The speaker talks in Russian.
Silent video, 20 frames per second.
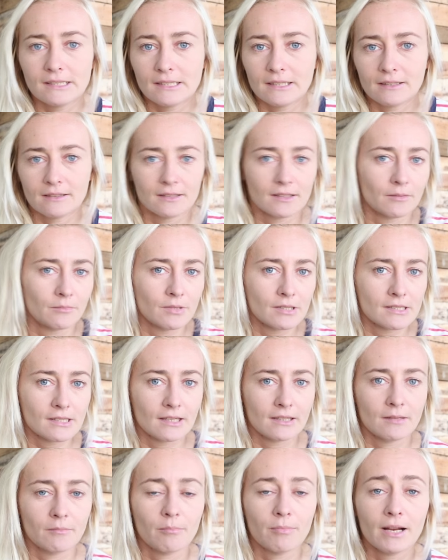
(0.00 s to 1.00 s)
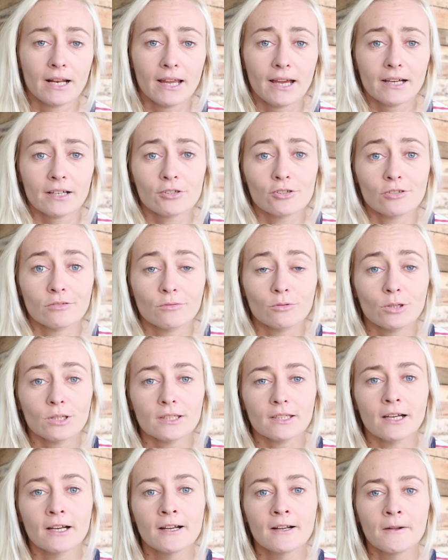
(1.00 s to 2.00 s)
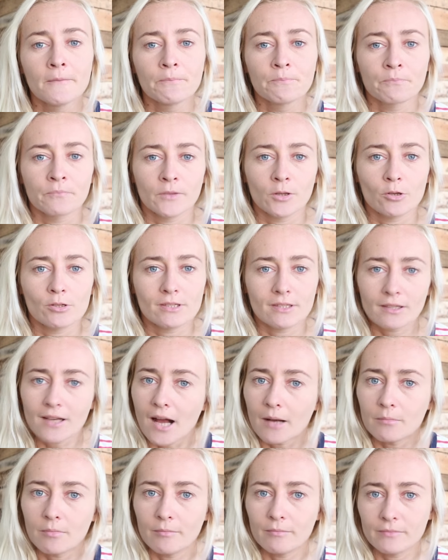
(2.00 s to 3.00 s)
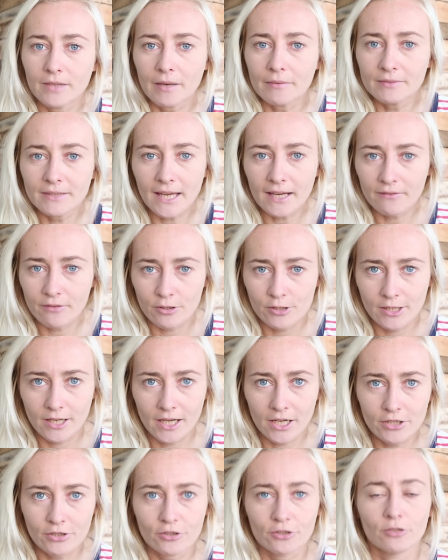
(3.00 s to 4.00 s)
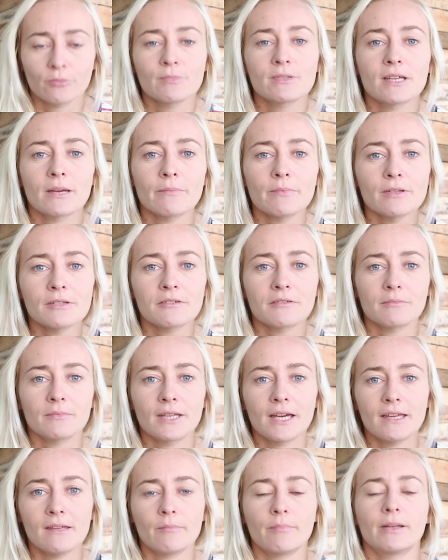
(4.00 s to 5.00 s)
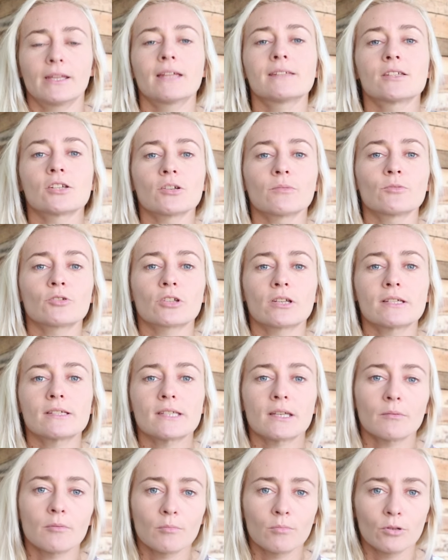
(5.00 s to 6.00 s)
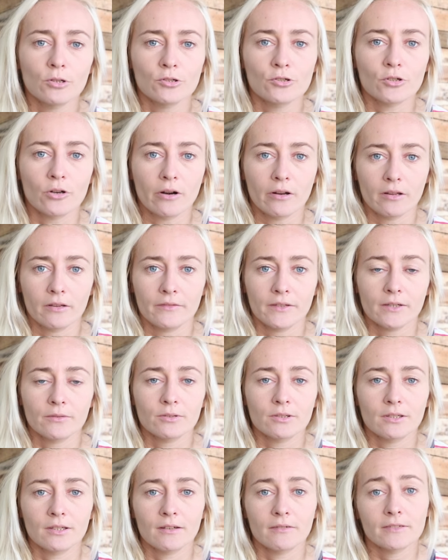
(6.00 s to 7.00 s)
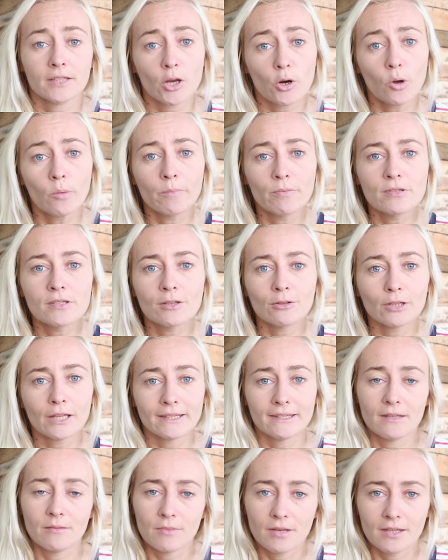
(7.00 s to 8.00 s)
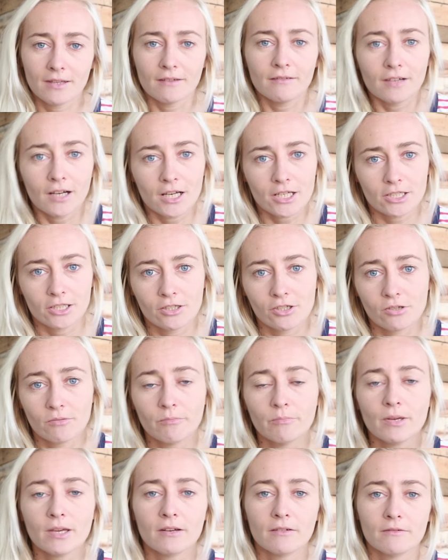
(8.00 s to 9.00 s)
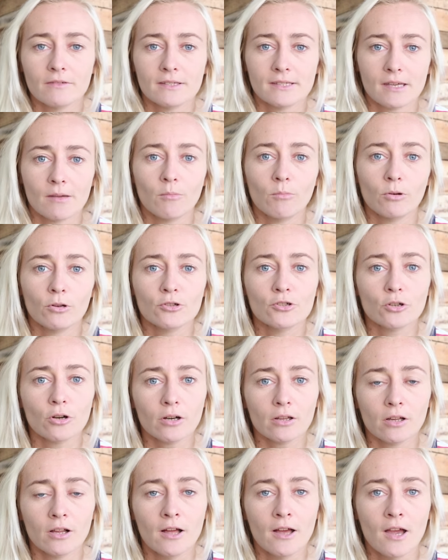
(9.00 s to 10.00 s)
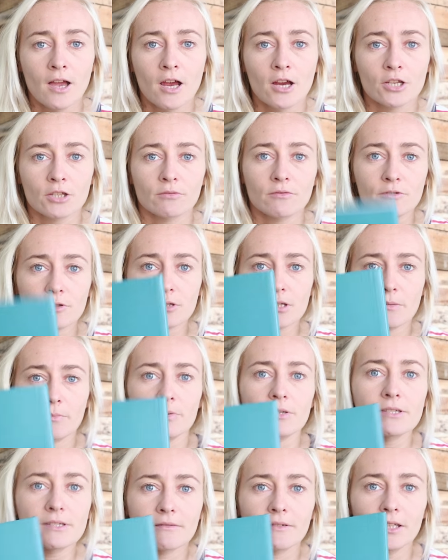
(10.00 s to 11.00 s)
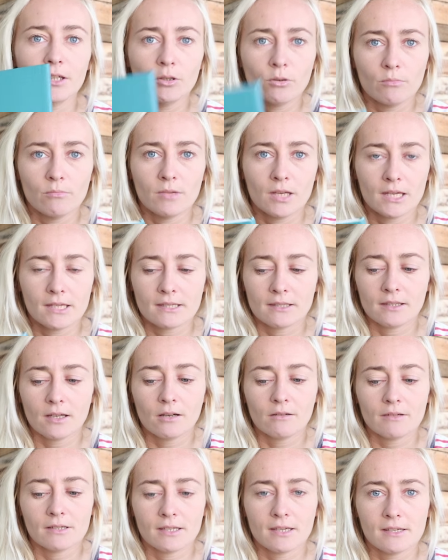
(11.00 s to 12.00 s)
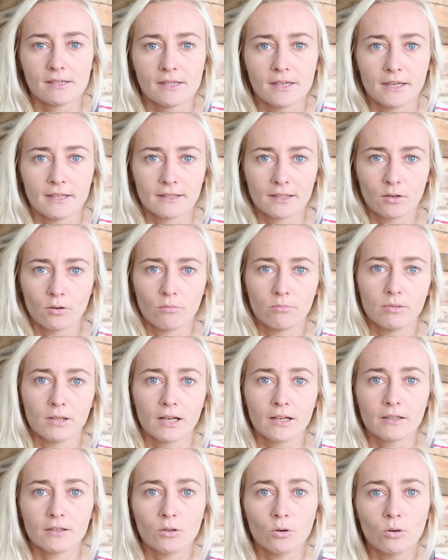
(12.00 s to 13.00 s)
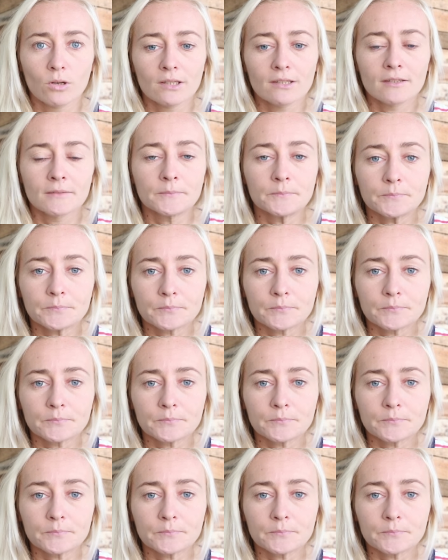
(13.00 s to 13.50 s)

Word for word: где-то там, не знаю, на полях чего-то. То есть как бы, нам так вроде кажется, что мы записываем, да, и непонятно, зачем нужна система Bullet Journal. Так вот, э, второй постулат не менее важный, чем первый в системе Bullet Journal, что вы все записываете в одном месте, да, у вас есть некий такой блокнот,